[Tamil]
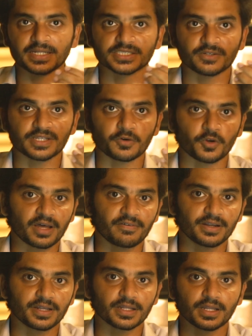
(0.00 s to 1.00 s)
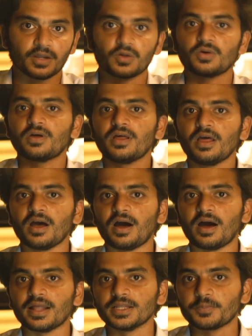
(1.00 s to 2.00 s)
பேரண்ட்ஸ்க்கு ஒரு கவலைகள் இருந்தாலும்
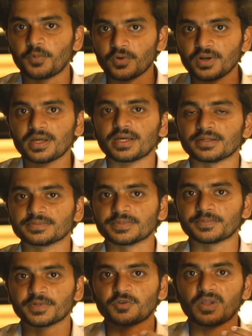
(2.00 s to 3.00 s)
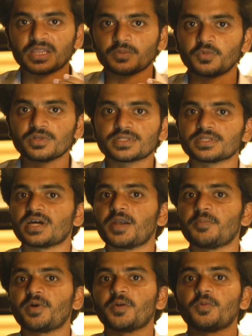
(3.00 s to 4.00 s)
அந்த பொண்ணுங்க டுவெல்த்து முடிச்சுட்டு ஜாயின்
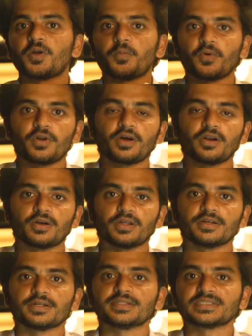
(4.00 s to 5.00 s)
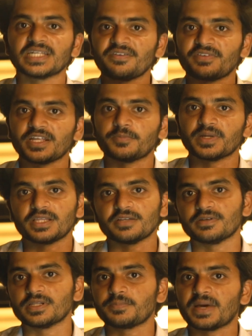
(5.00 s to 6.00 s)
பண்ண போகிற பொண்ணுங்களோட சேஃப்டியை பற்றி
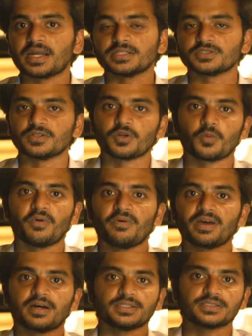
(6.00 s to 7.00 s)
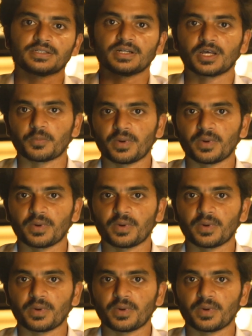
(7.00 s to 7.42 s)
பேரண்ட்ஸ் ரொம்பவே கன்சர்ன்டாக இருப்பாங்க